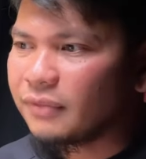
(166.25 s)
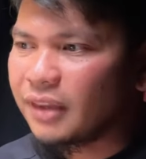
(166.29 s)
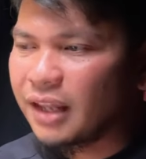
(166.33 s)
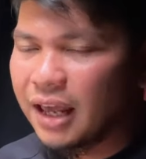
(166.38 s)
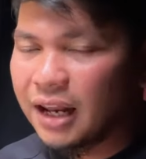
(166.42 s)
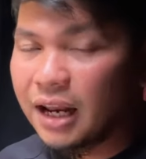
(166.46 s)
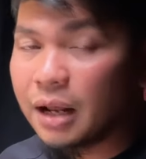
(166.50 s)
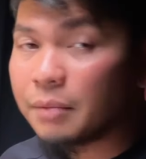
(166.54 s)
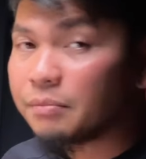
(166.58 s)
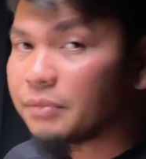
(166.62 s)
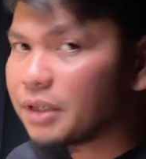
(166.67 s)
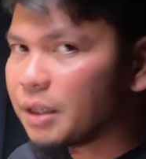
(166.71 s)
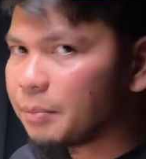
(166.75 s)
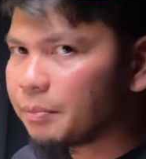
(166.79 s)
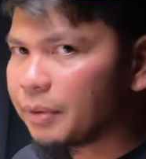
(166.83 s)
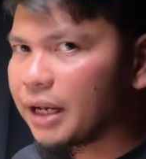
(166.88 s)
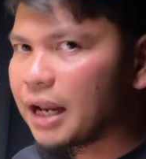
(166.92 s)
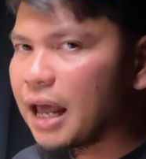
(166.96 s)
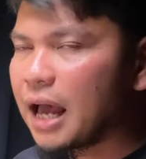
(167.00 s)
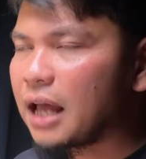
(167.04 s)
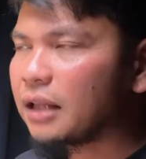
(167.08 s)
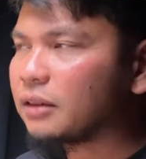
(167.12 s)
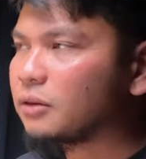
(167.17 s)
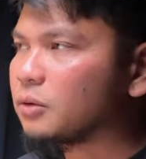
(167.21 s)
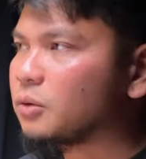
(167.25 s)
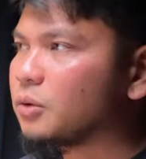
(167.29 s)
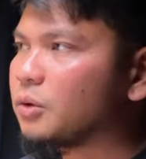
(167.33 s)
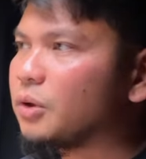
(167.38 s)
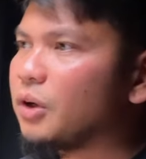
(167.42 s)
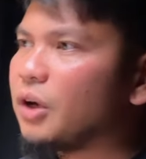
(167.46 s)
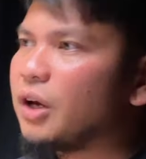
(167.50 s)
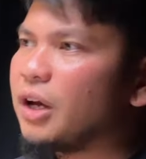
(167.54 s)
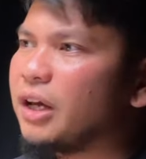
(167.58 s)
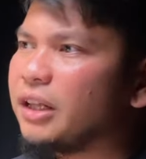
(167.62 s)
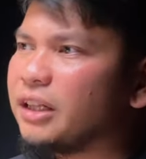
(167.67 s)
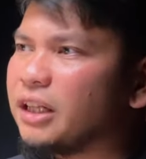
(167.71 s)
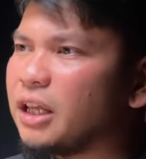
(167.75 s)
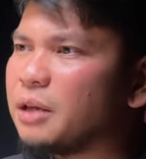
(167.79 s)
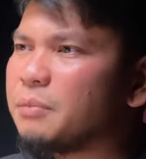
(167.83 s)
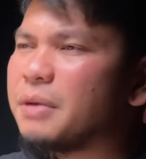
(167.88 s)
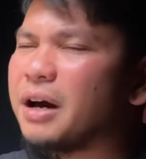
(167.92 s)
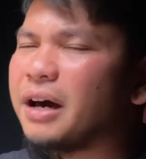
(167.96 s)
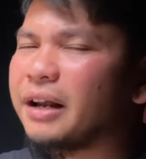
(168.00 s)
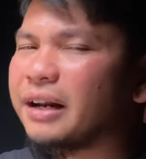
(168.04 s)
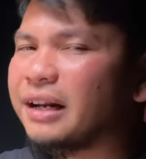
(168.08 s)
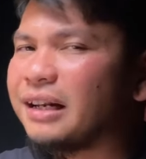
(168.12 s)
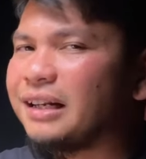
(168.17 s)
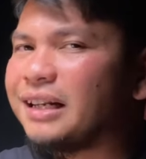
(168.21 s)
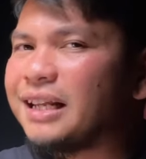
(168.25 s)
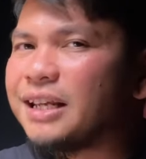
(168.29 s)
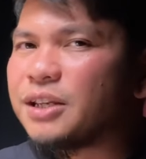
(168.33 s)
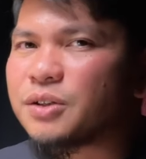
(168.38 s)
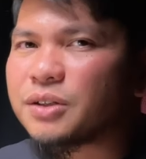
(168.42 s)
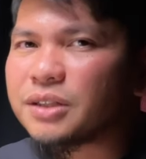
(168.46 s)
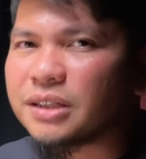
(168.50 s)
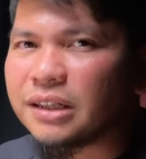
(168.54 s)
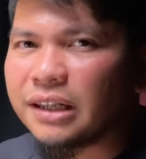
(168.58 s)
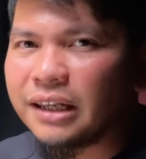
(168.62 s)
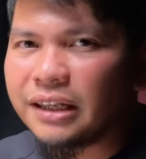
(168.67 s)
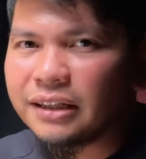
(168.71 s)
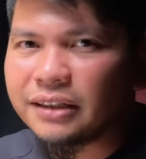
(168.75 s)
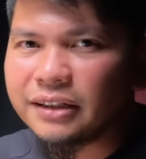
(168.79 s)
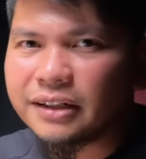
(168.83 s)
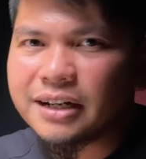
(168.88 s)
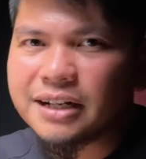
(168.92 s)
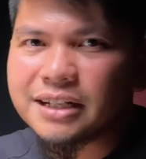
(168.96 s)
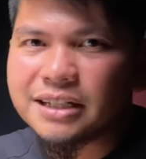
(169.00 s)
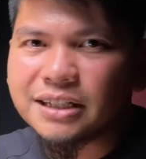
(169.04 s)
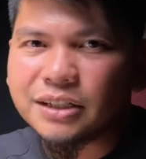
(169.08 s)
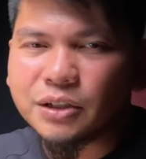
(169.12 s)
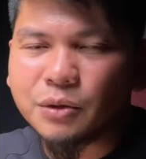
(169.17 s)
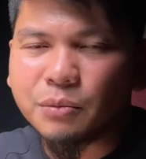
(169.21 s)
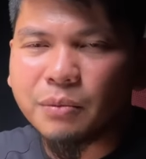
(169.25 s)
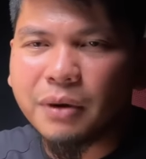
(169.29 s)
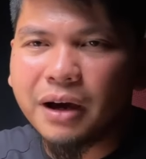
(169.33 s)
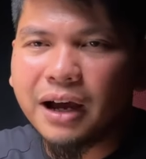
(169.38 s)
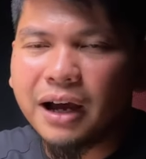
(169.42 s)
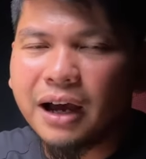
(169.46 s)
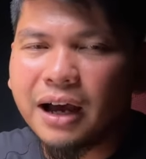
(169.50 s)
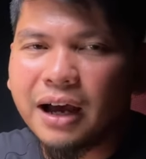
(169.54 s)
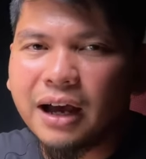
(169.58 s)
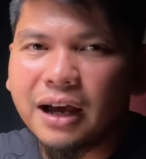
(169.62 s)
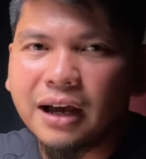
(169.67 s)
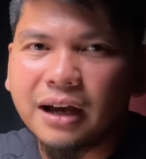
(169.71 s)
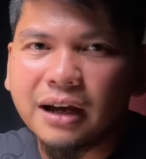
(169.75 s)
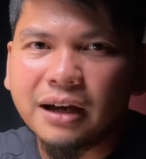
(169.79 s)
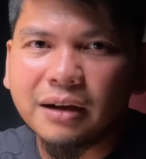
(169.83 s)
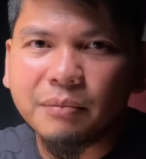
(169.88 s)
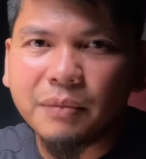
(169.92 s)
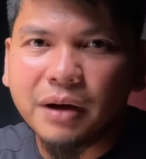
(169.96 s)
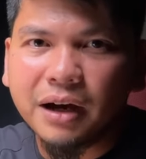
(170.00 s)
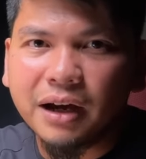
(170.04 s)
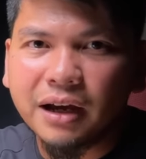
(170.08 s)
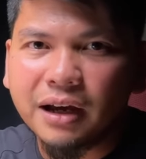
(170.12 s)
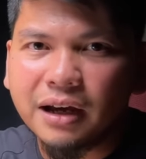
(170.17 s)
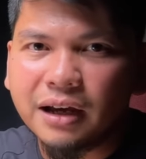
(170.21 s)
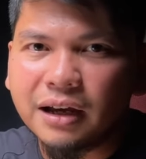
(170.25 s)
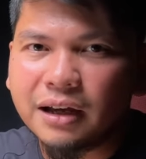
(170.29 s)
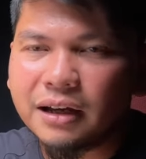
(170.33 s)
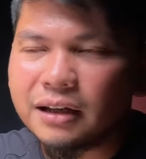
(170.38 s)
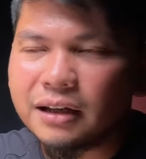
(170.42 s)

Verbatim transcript: alam ni Pilato na yung mga religious leaders, yung mga mga